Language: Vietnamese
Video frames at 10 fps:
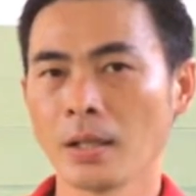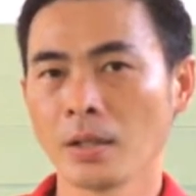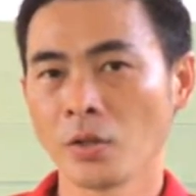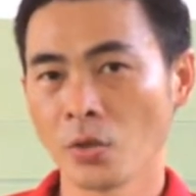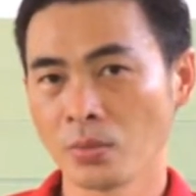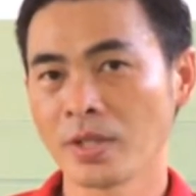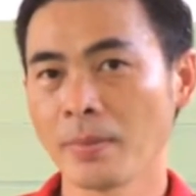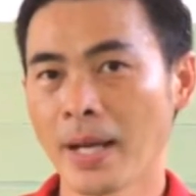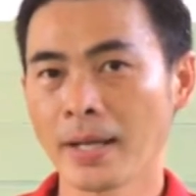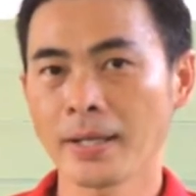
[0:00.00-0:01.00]
dùng xi
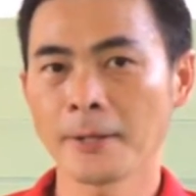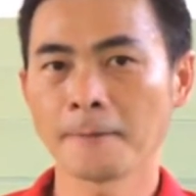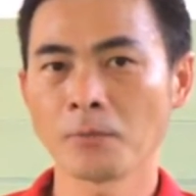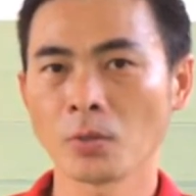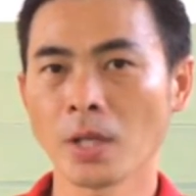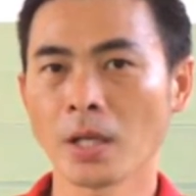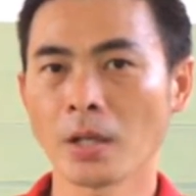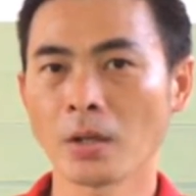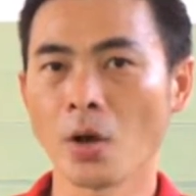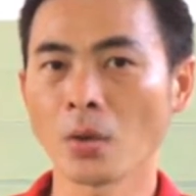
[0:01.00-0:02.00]
măng á chúng
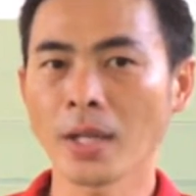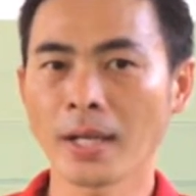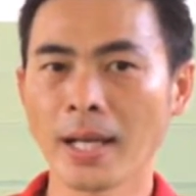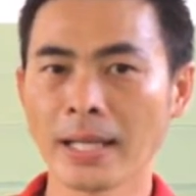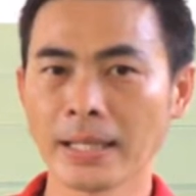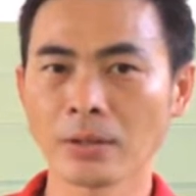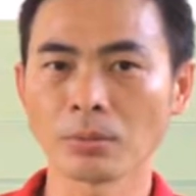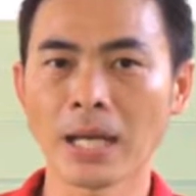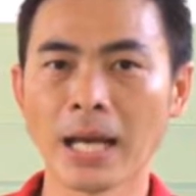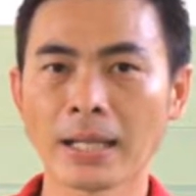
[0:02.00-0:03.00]
ta đổ thành hai cái
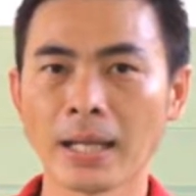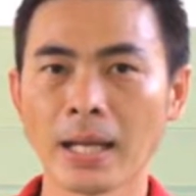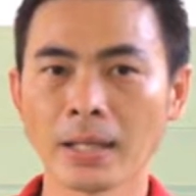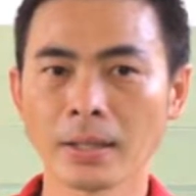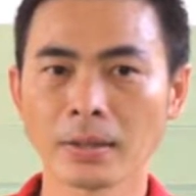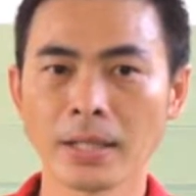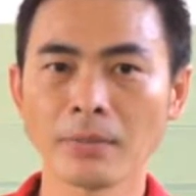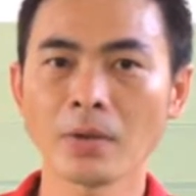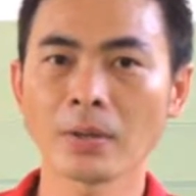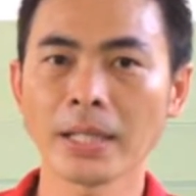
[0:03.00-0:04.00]
cục tạ ra
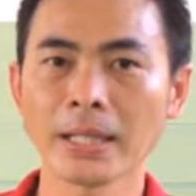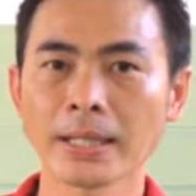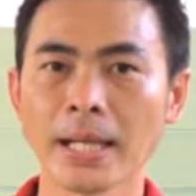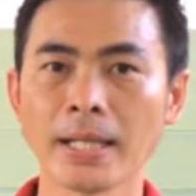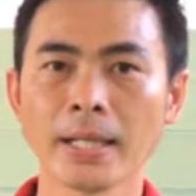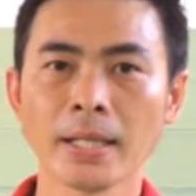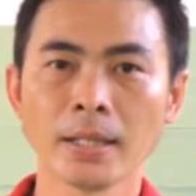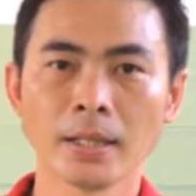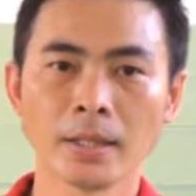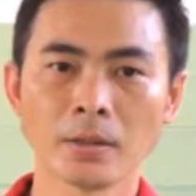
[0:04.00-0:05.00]
gắn vào cái cây
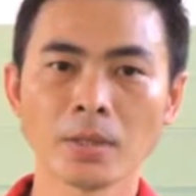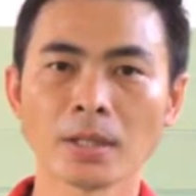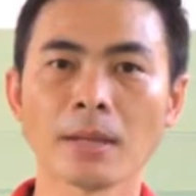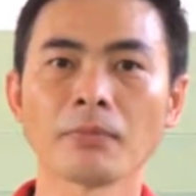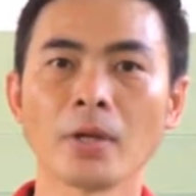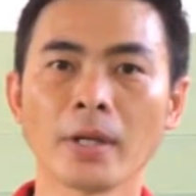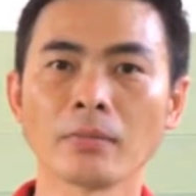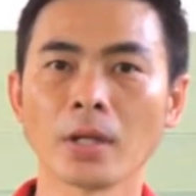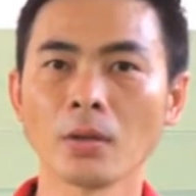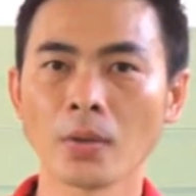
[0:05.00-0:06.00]
thì chúng ta tập luyện
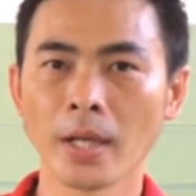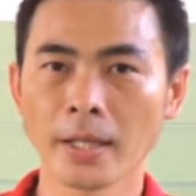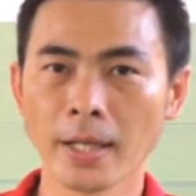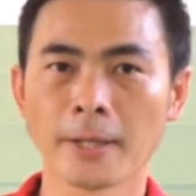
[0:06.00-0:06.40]
vẫn ok nhé